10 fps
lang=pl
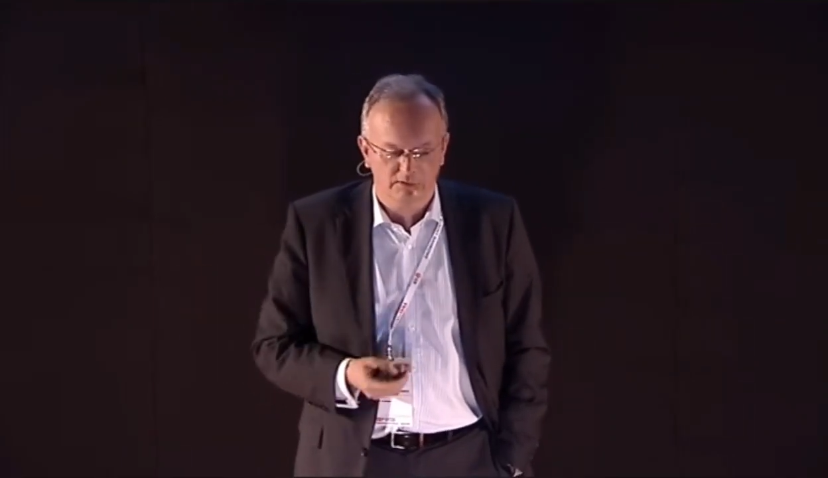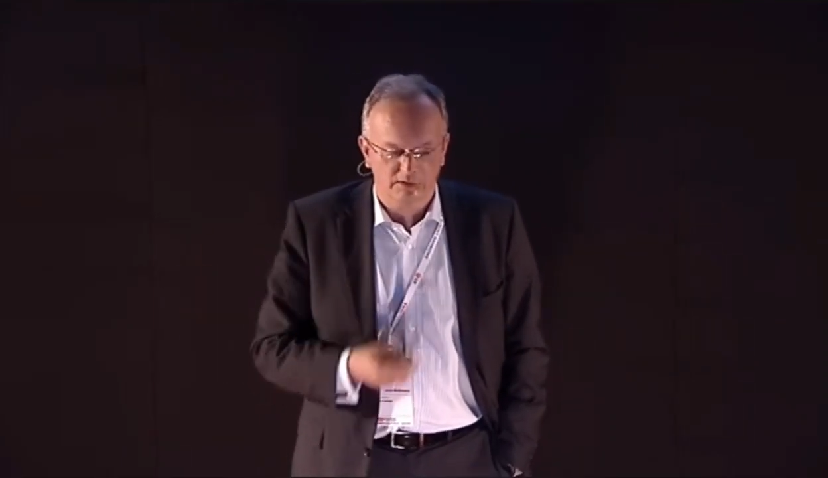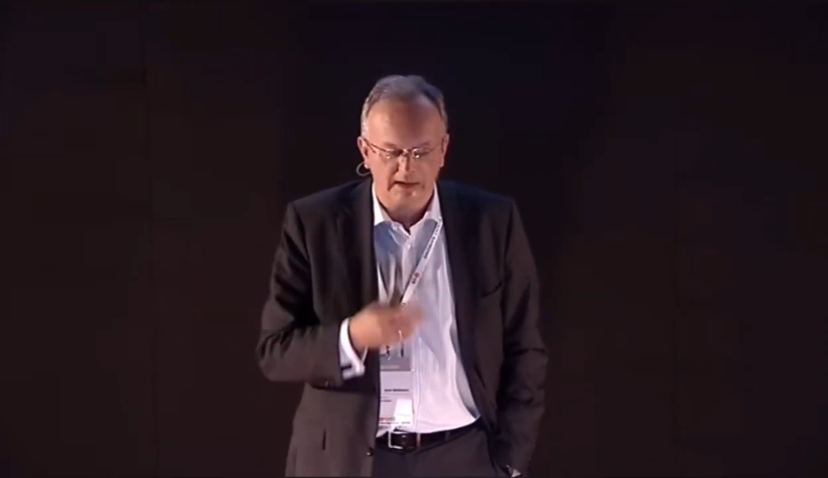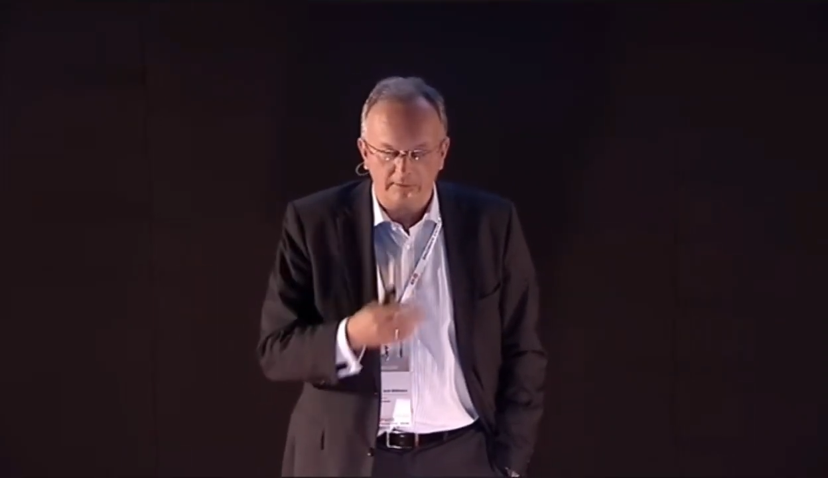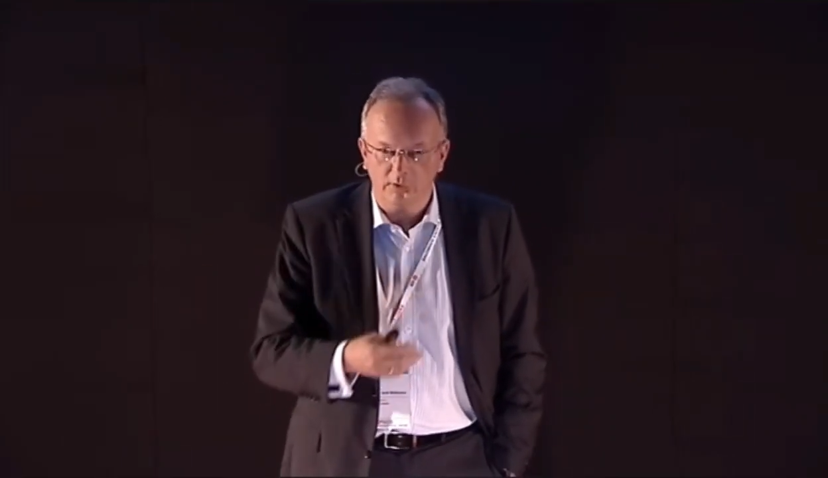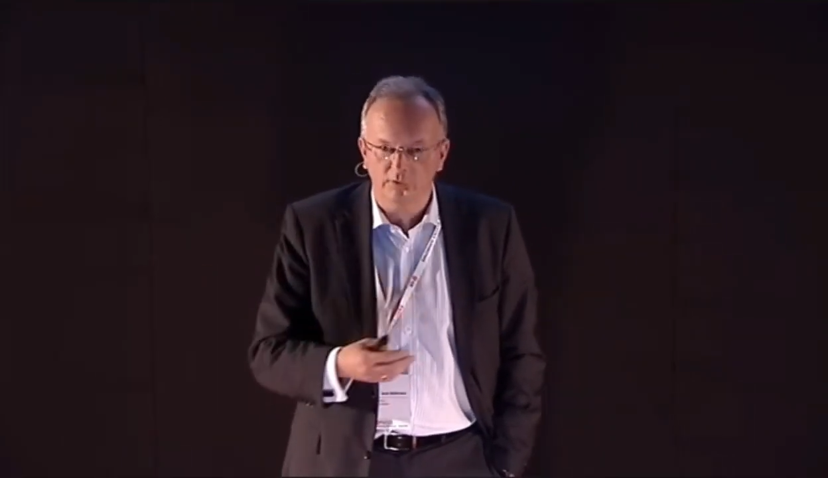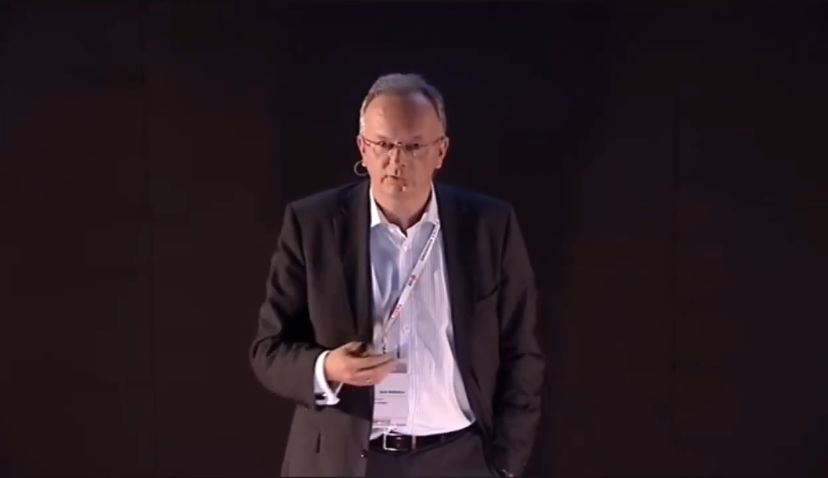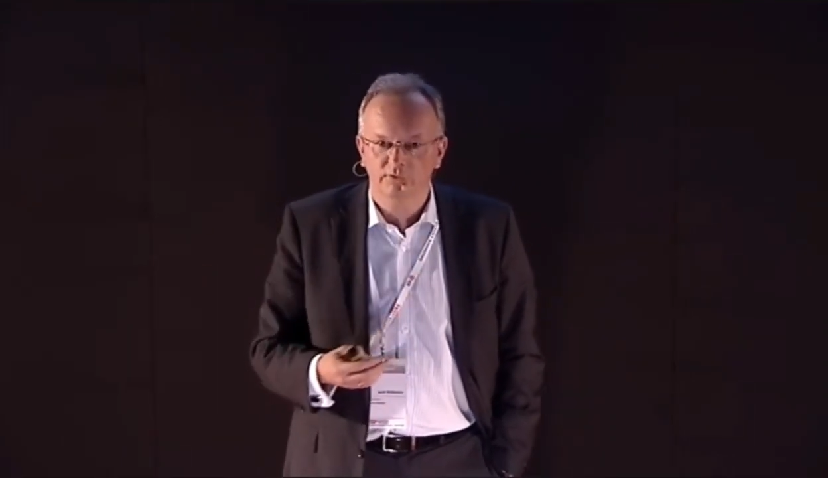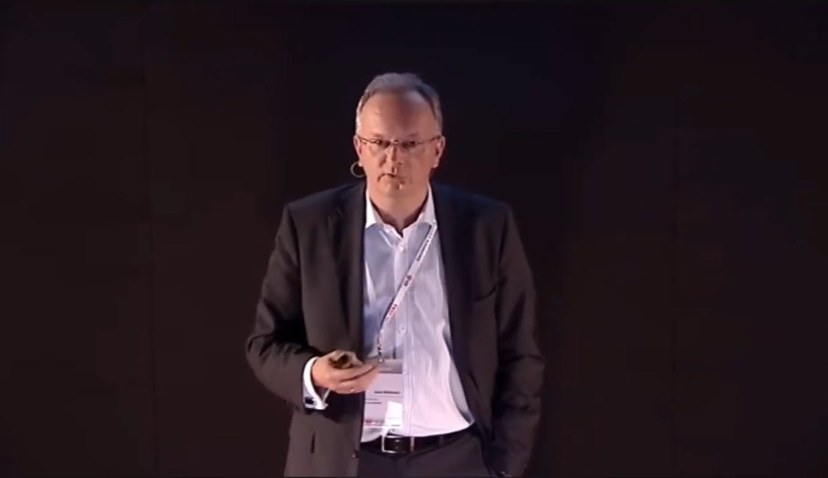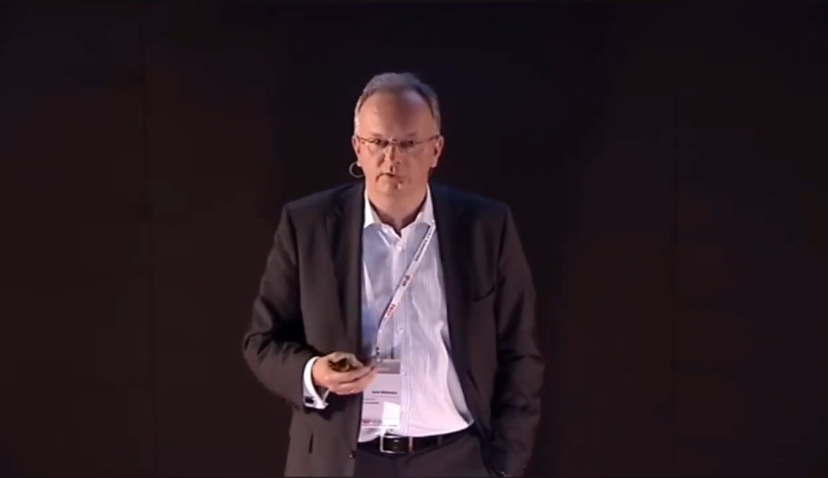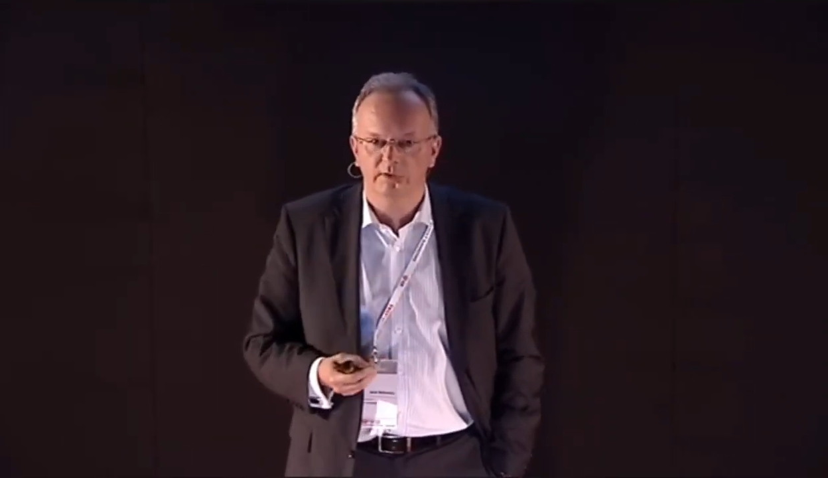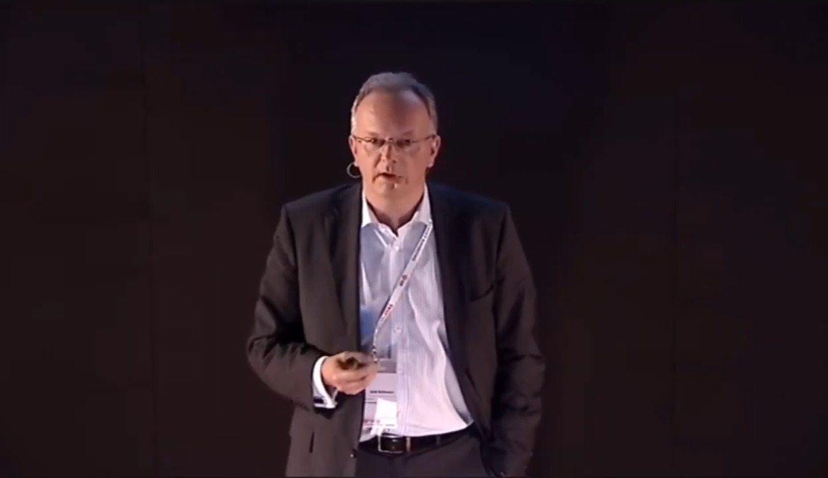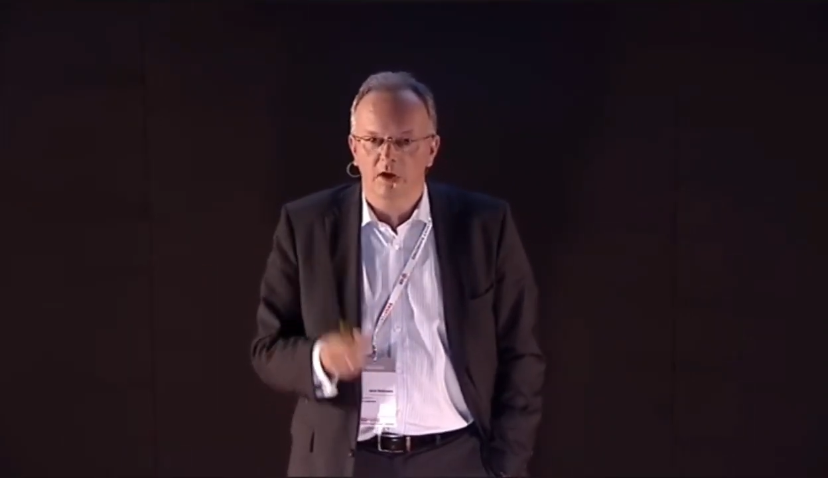ciekawości.